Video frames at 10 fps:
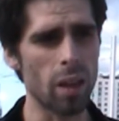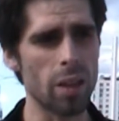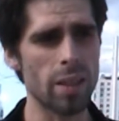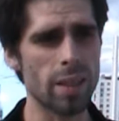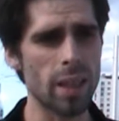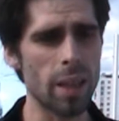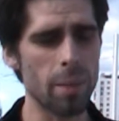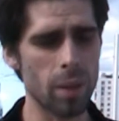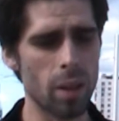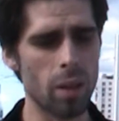c'est
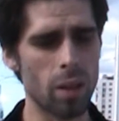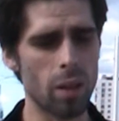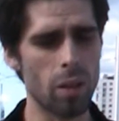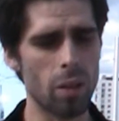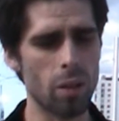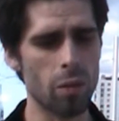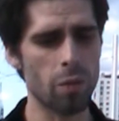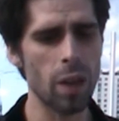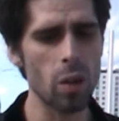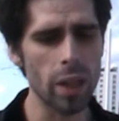
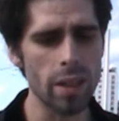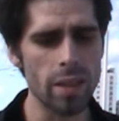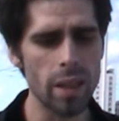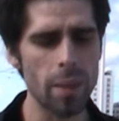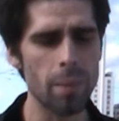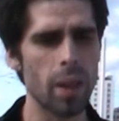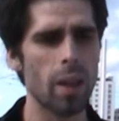valoriser